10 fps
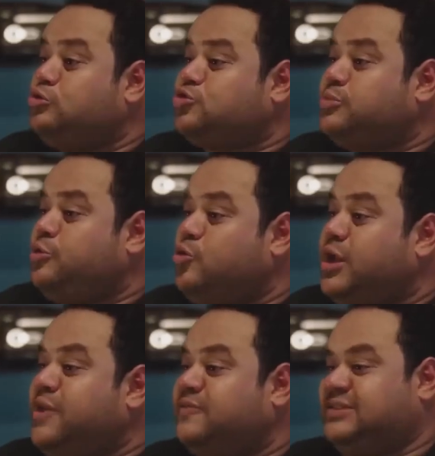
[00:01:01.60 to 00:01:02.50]
لنا نص
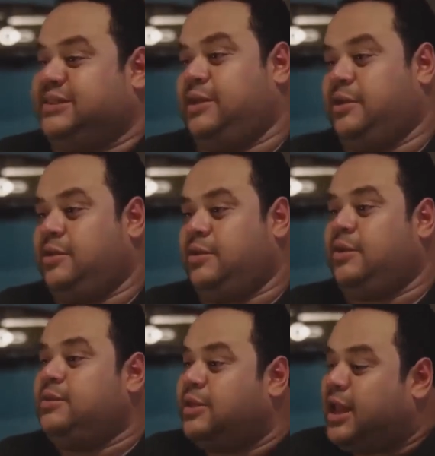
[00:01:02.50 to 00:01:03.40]
مليون جنيه في السنه
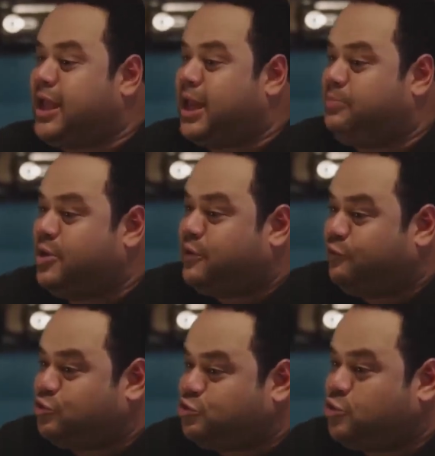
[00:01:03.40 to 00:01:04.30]
نرجع للبنك
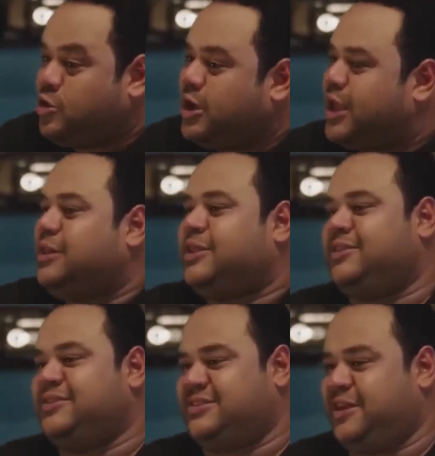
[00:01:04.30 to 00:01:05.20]
فلوسه خلال
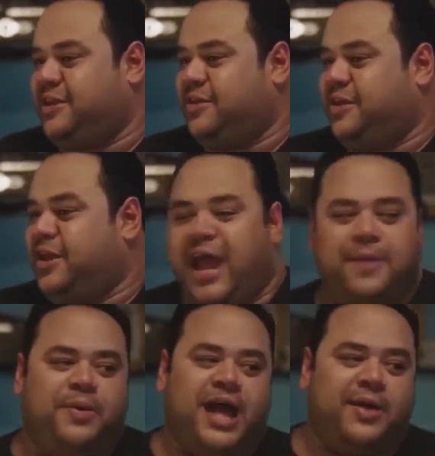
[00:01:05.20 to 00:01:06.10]
30 سنه
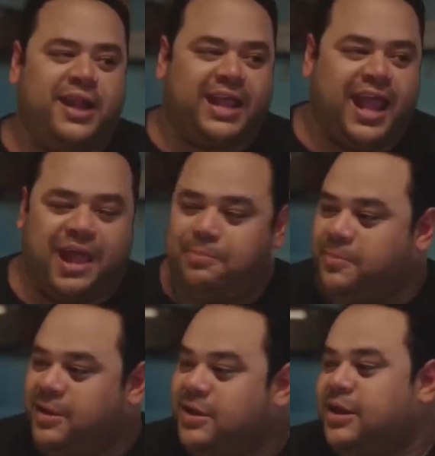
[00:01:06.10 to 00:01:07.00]
هيبقى معانا
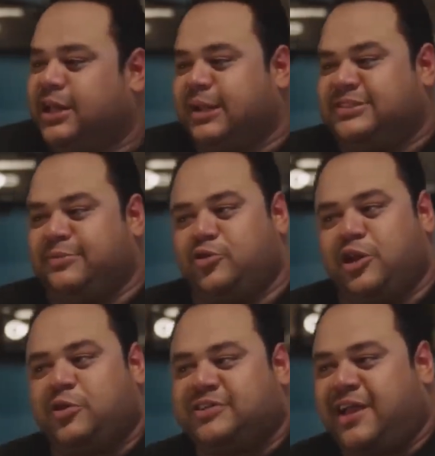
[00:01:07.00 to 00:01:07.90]
كام ال 5
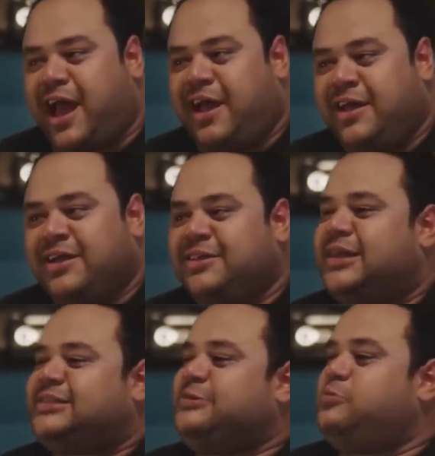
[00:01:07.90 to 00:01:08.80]
مليون الوديعه
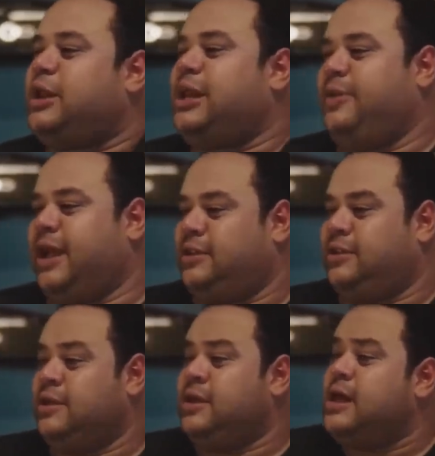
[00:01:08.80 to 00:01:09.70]
نقسمهم علينا
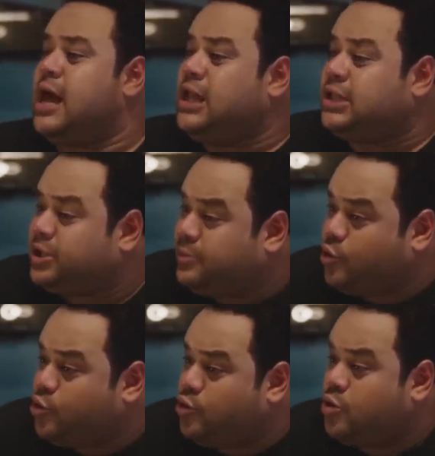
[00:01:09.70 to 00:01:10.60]
بالعدل انا 3
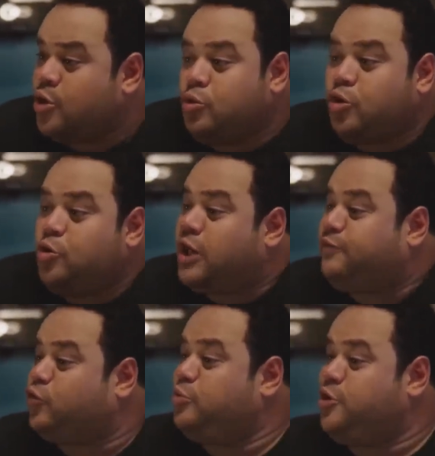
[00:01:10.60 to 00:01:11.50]
مليون وكل
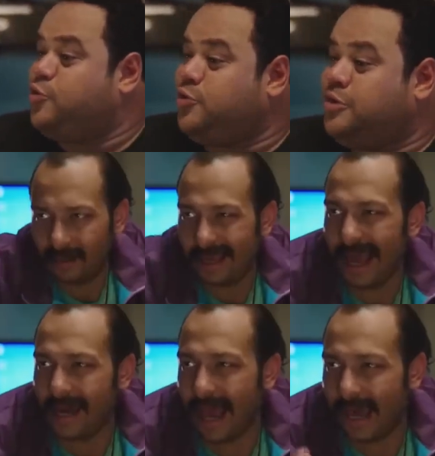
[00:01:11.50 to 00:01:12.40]
واحد فيكم مليون ليه
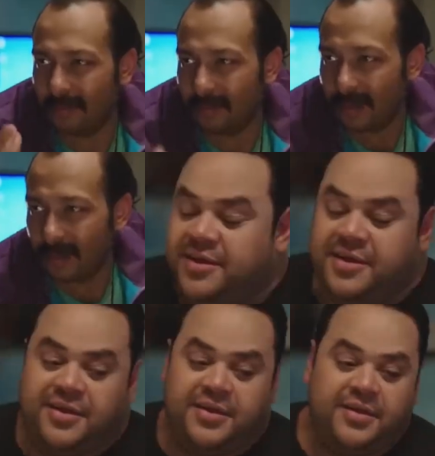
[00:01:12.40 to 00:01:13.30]
يا نجم
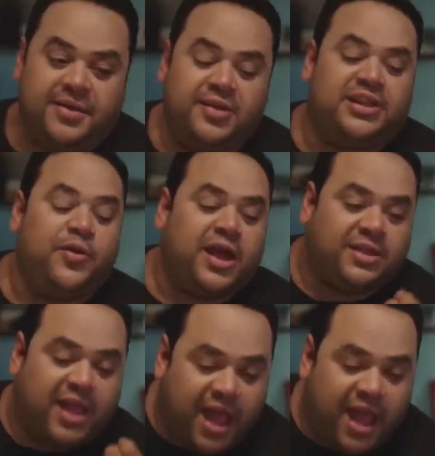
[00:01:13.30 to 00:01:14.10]
انت واخد